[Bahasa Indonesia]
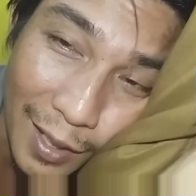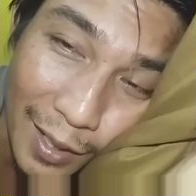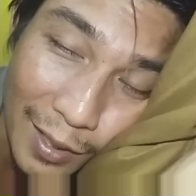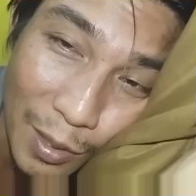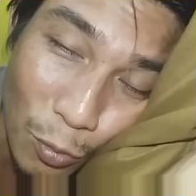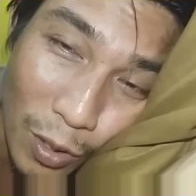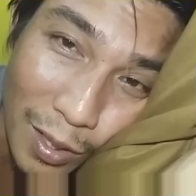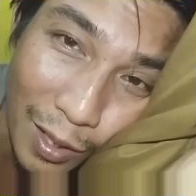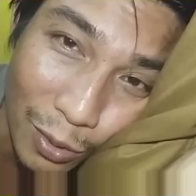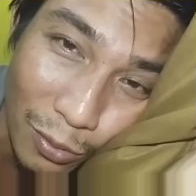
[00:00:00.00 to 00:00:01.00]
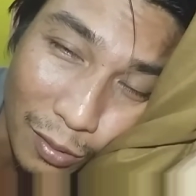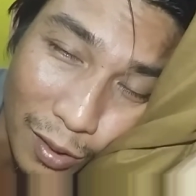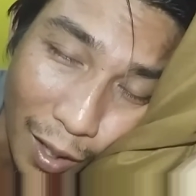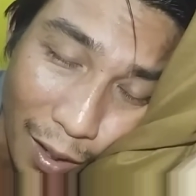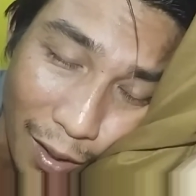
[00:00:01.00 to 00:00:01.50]
jadi semuanya itu
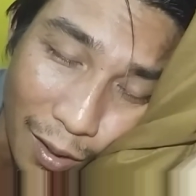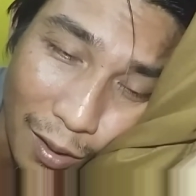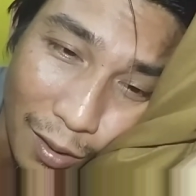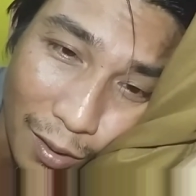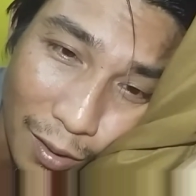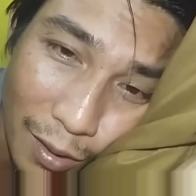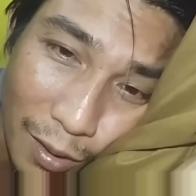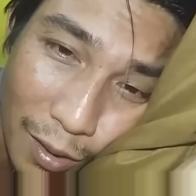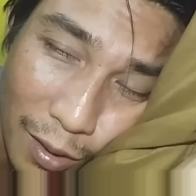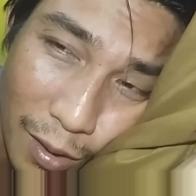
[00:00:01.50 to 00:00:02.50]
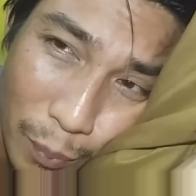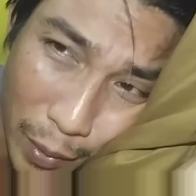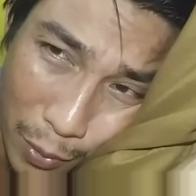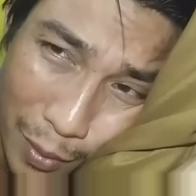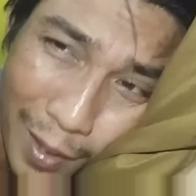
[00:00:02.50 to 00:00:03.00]
ya
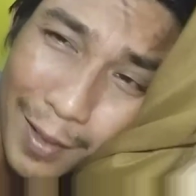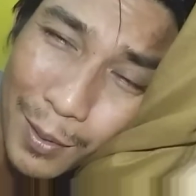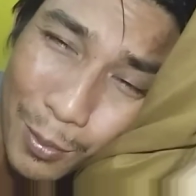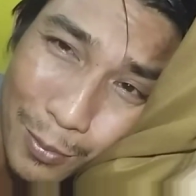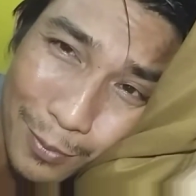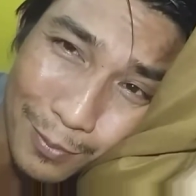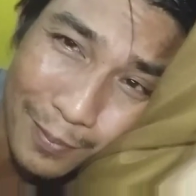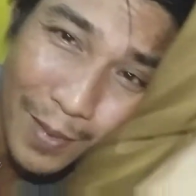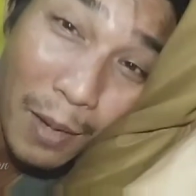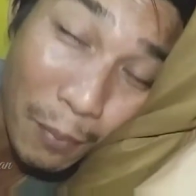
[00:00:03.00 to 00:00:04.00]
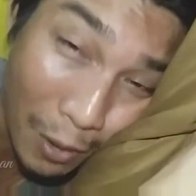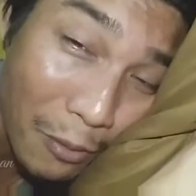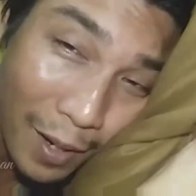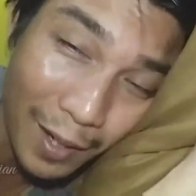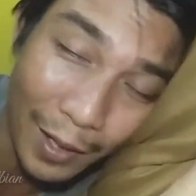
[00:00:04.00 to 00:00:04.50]
pewek gitu
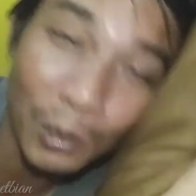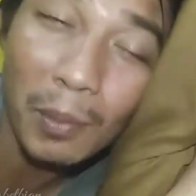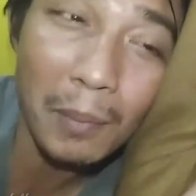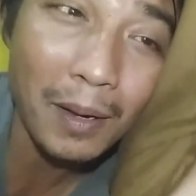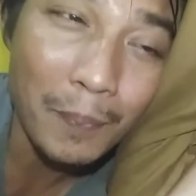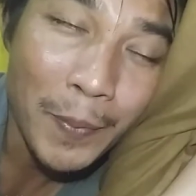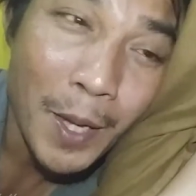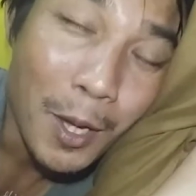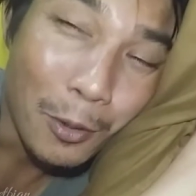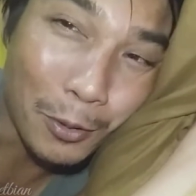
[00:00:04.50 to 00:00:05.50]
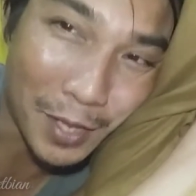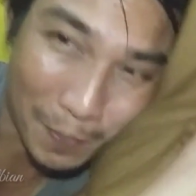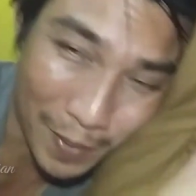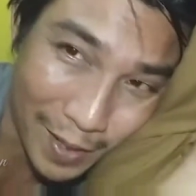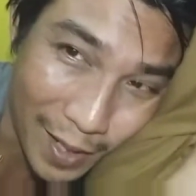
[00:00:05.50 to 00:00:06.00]
pewek itu memang
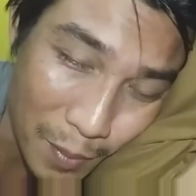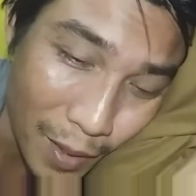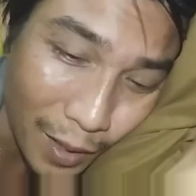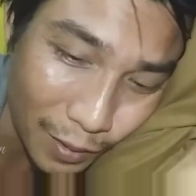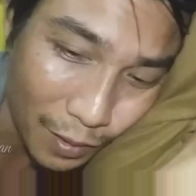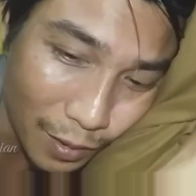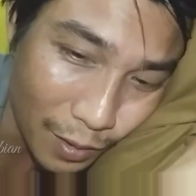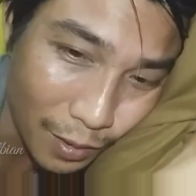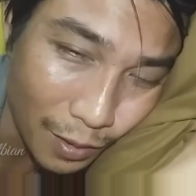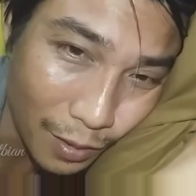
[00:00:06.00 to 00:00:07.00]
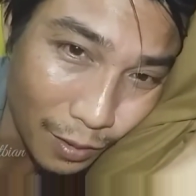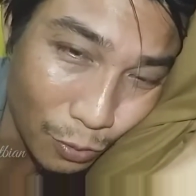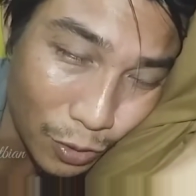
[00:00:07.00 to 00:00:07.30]
ucapan ini banget uh,